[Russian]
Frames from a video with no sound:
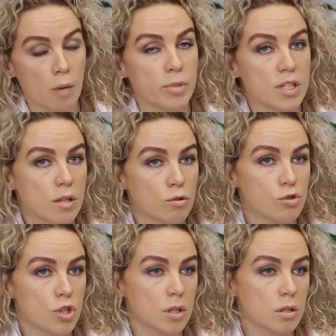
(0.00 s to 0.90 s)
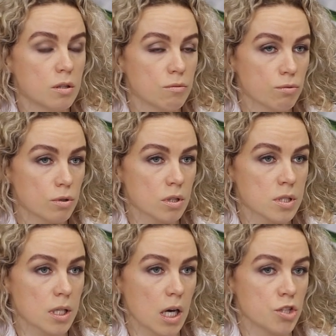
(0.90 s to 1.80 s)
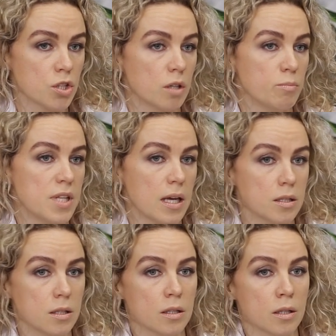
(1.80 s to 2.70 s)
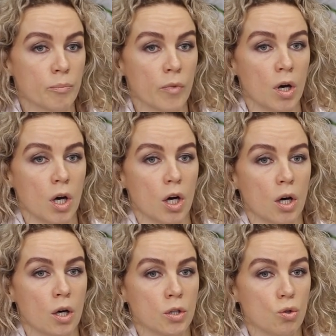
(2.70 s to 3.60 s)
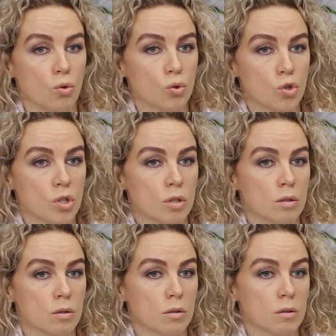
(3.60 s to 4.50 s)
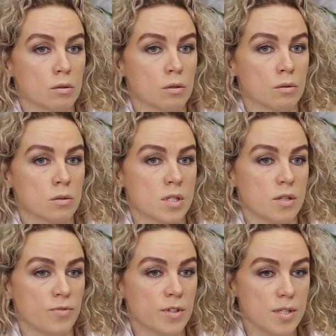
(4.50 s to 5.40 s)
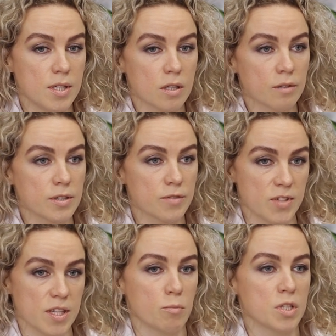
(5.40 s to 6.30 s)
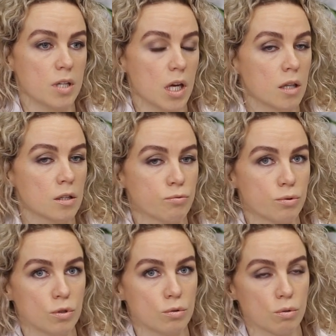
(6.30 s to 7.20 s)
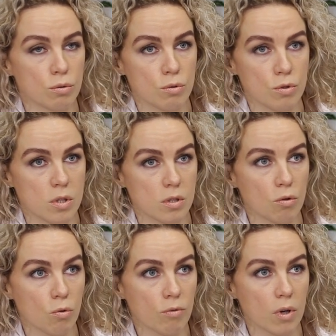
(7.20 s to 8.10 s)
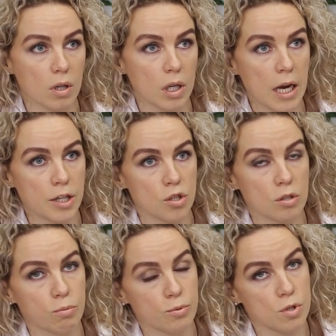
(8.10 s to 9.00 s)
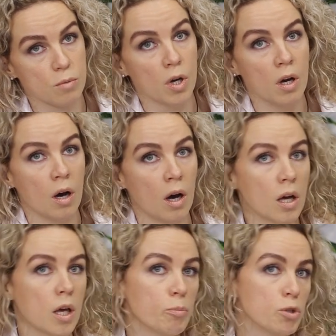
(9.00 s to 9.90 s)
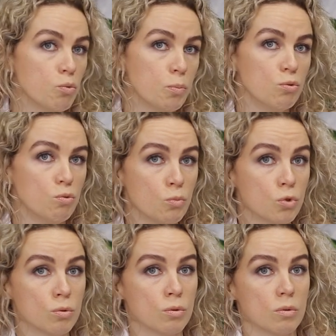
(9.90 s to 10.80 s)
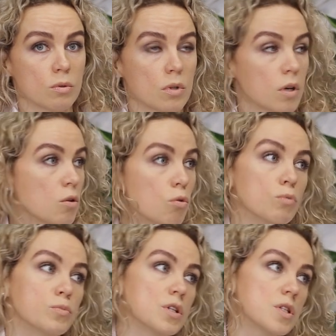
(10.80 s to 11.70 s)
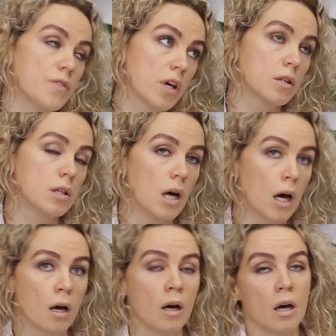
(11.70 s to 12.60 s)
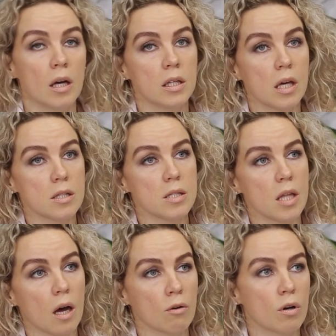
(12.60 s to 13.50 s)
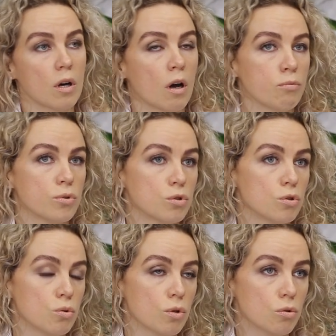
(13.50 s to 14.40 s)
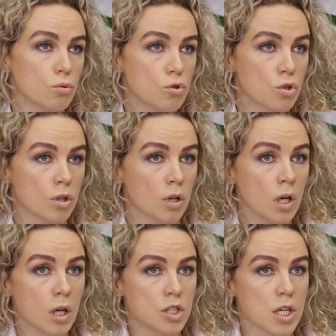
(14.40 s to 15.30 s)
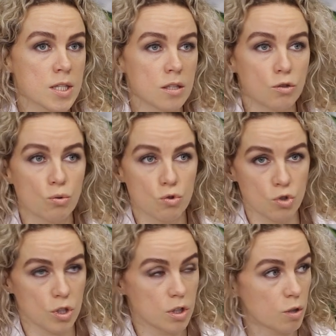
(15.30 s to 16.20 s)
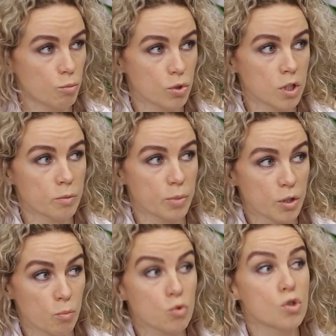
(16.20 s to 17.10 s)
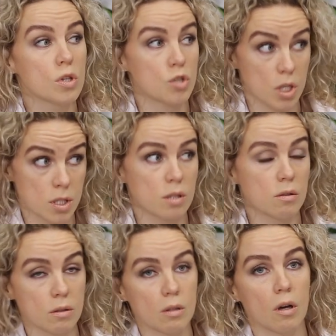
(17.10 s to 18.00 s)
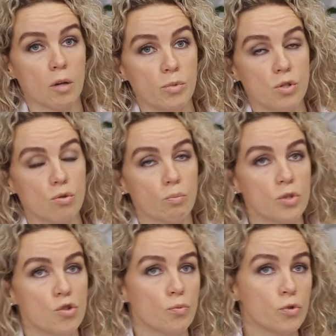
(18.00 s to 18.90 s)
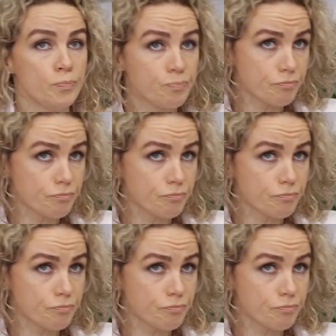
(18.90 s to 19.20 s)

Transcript: при заключении договора заказчик обязательно а, должен а, зафиксировать все материалы и фурнитуру. То есть такого, как раньше, допустим, а я пойду подумаю, Поменяемся. какой мне цвет, да, я не знаю, какая фурнитура лучше. Сейчас это точно не работает, потому что сейчас э, объясню почему.